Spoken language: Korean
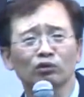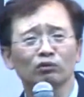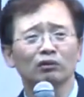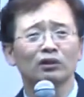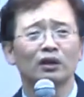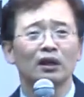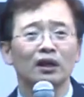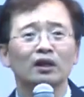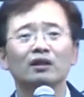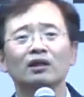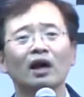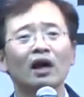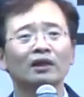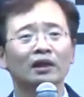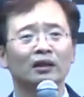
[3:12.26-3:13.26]
안 좋는데 이런
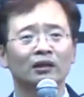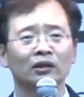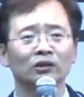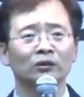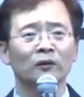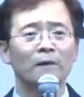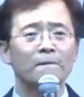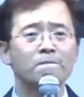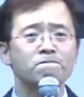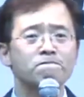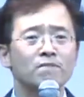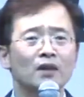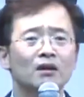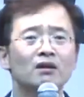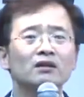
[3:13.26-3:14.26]
생각하지 않는 거죠.
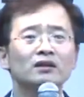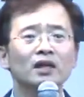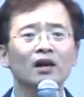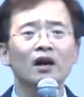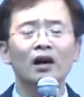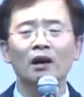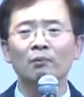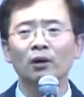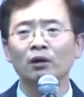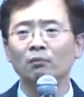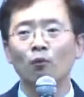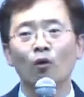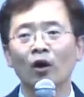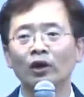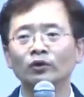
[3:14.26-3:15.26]
그런
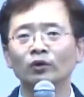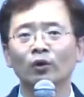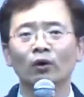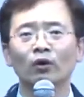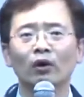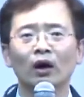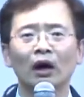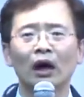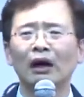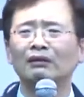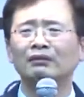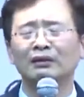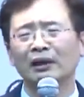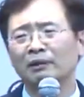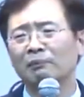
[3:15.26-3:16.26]
생각하면 못 가죠.
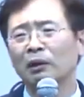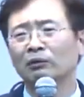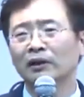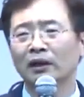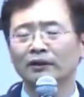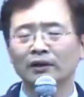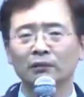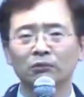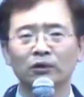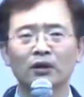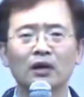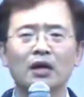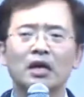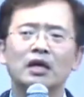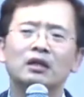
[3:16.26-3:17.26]
아유, 내 네, 말고 다른 사람 보여.
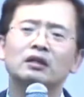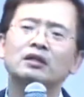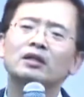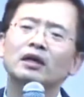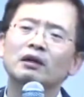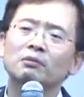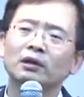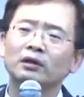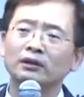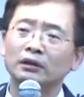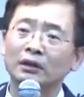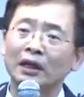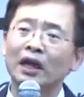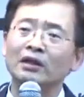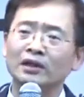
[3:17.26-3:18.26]
뭐. 이 사람이 그
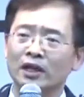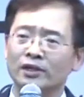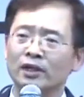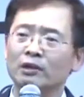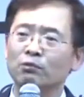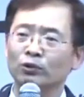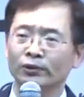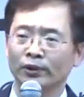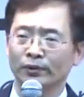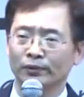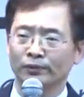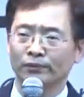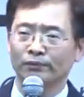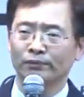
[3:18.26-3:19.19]
일하는 자세를 보세요.